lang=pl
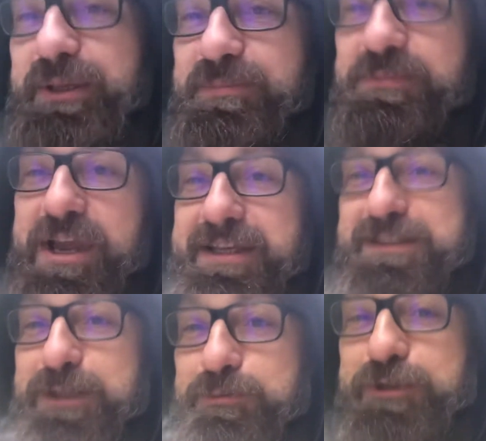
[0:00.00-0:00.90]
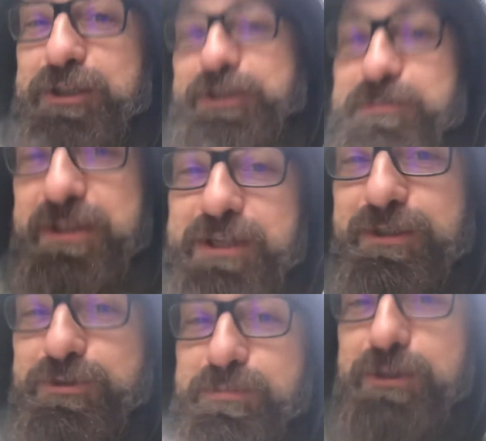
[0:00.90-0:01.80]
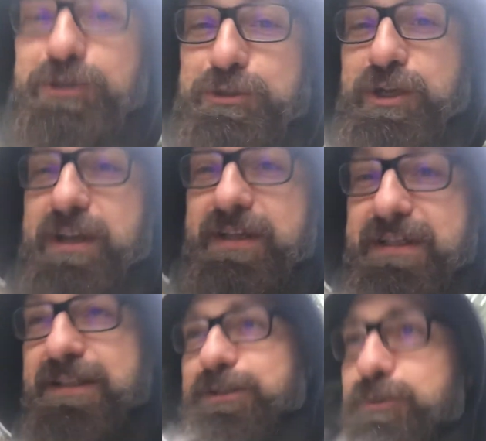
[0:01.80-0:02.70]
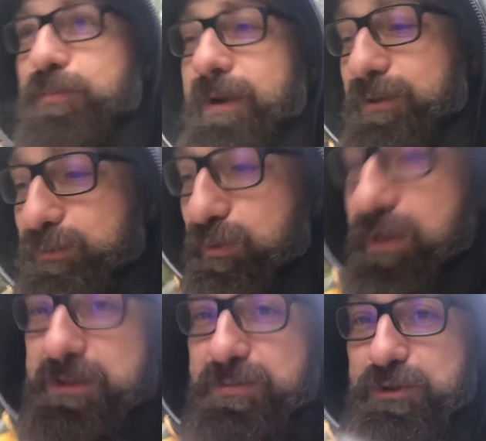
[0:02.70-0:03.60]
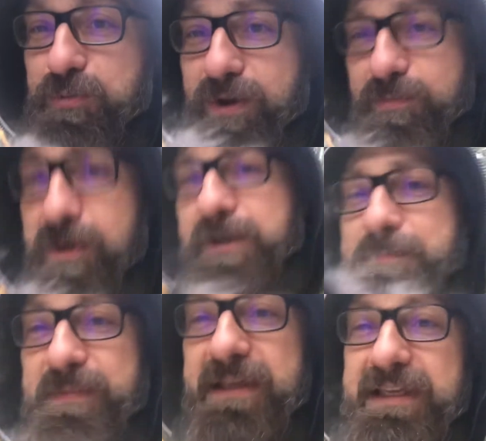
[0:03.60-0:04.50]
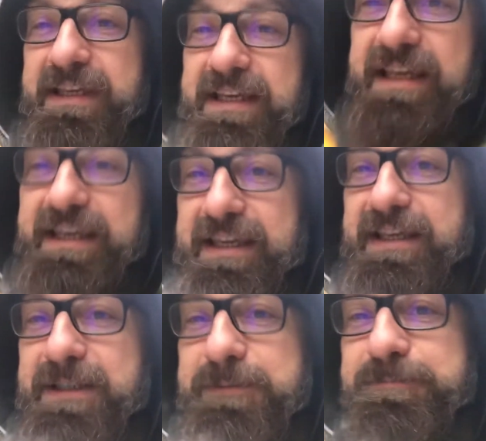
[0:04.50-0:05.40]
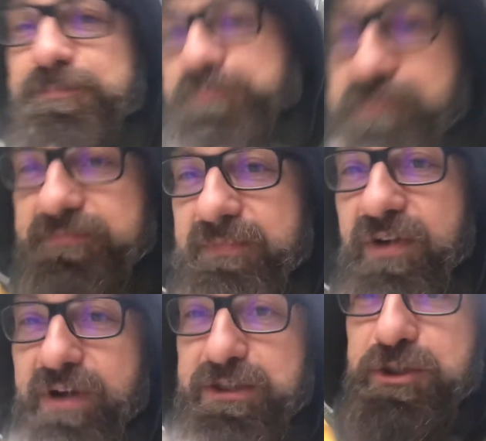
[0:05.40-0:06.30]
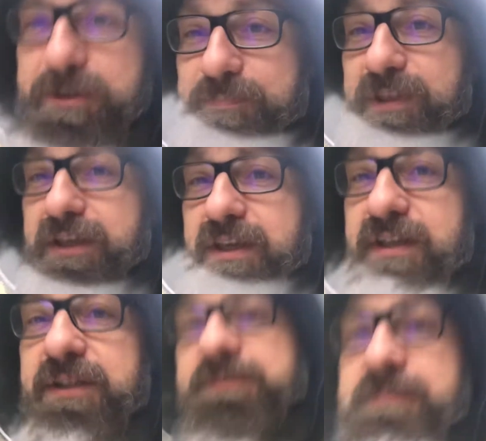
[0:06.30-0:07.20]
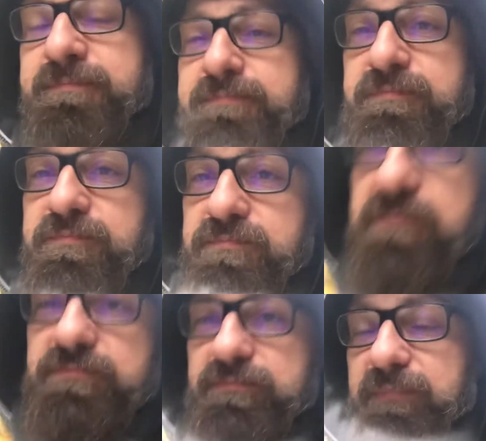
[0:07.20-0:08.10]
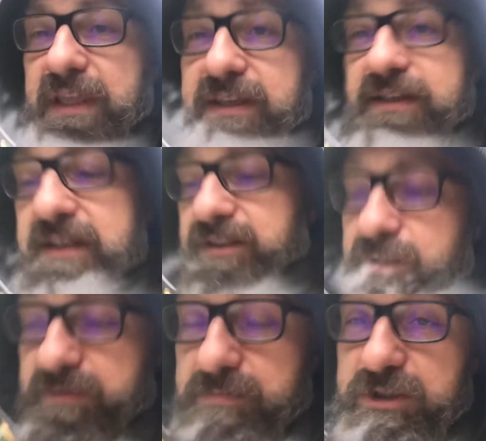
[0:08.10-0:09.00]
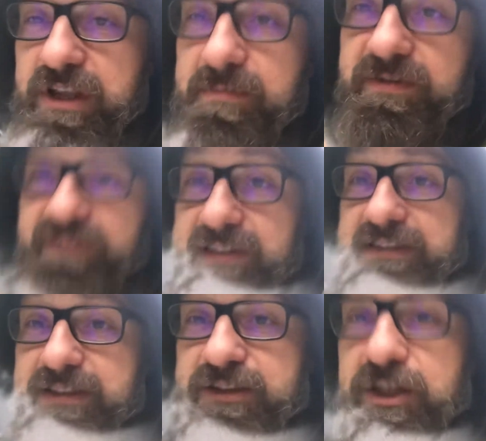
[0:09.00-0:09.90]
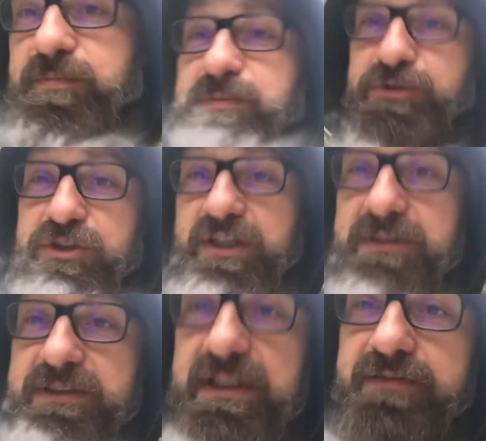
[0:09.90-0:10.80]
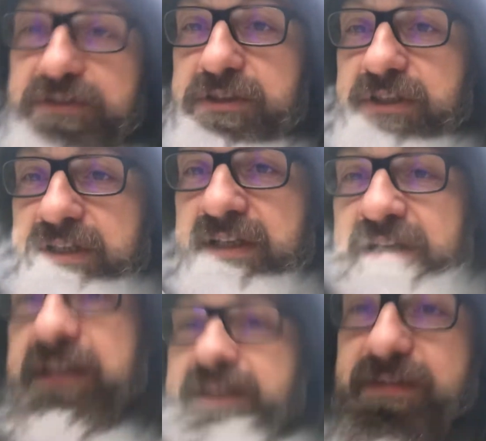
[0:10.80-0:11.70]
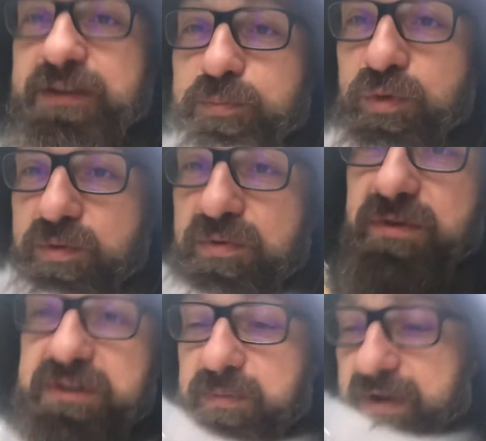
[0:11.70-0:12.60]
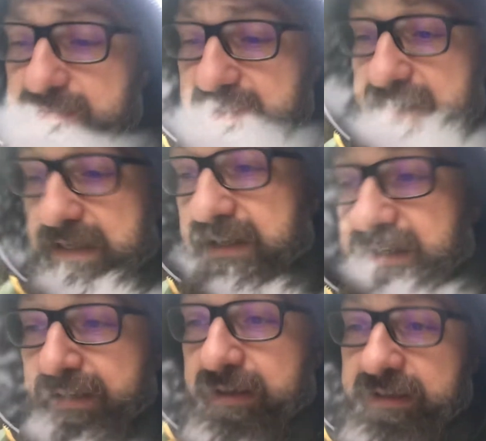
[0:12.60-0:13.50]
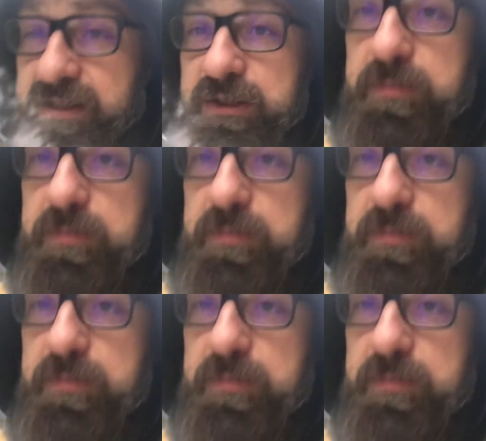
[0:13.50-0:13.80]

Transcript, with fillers: miejsca. Tutaj się zmieniliśmy troszkę, jakąś panią, która sobie szła obok. Y, no właśnie i, i z tymi myślami Was chciałbym dzisiaj zostawić. Niech Was Bóg błogosławi i niech to